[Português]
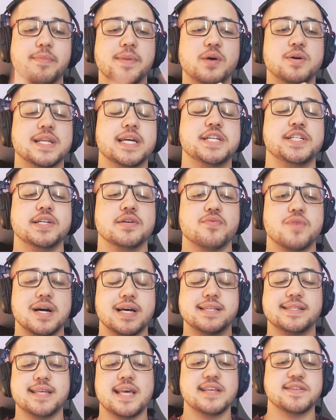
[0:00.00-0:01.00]
uma rodadinha com
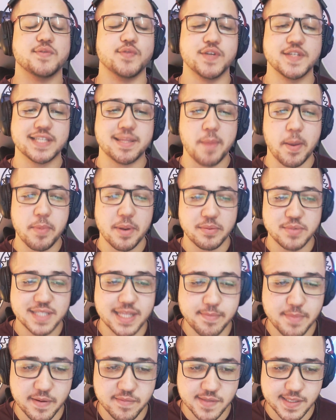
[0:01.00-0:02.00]
a CS12 também pra
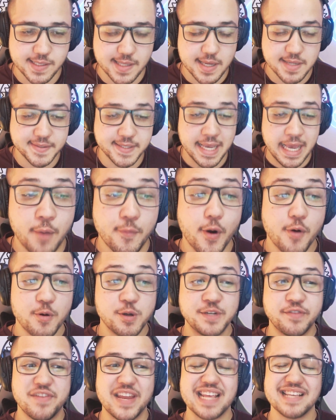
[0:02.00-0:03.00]
mostrar pra vocês. Qual que é
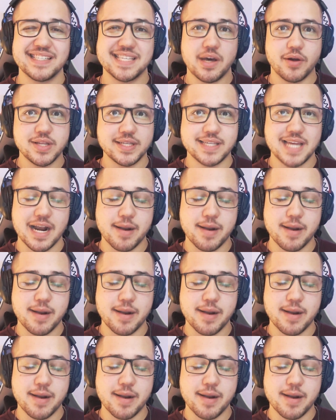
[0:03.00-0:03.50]
o diferencial desse